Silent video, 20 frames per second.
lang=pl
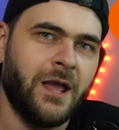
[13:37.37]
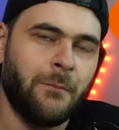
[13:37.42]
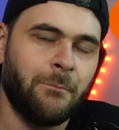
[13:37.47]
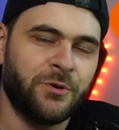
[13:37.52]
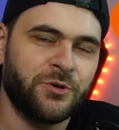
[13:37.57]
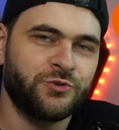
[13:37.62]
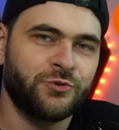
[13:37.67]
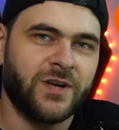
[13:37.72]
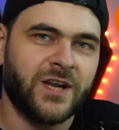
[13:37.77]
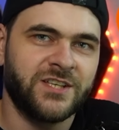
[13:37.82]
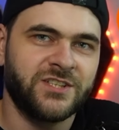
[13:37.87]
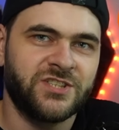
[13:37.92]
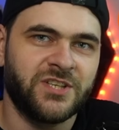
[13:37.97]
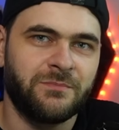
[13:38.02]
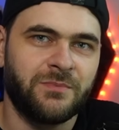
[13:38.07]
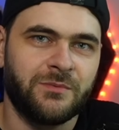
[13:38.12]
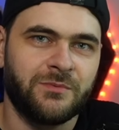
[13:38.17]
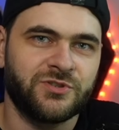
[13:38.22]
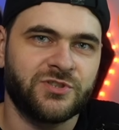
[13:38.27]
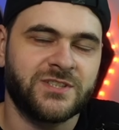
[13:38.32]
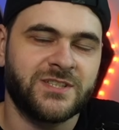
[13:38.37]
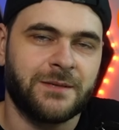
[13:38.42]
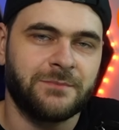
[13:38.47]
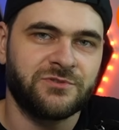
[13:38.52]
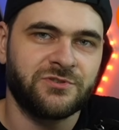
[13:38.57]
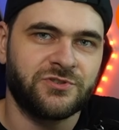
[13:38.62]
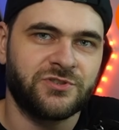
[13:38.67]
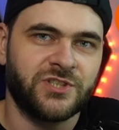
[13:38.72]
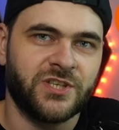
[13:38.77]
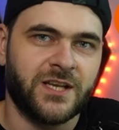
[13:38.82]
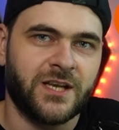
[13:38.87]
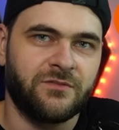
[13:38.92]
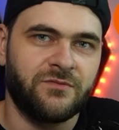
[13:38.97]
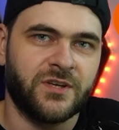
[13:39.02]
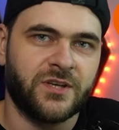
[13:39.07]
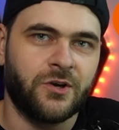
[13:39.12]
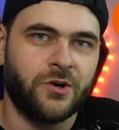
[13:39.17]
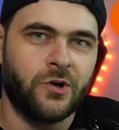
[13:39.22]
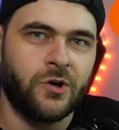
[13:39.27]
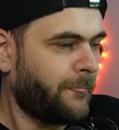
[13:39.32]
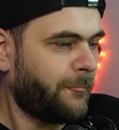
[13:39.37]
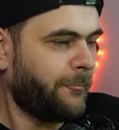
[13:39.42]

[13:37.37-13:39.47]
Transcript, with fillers: Poszukajcie, bo może tam coś ciekawego.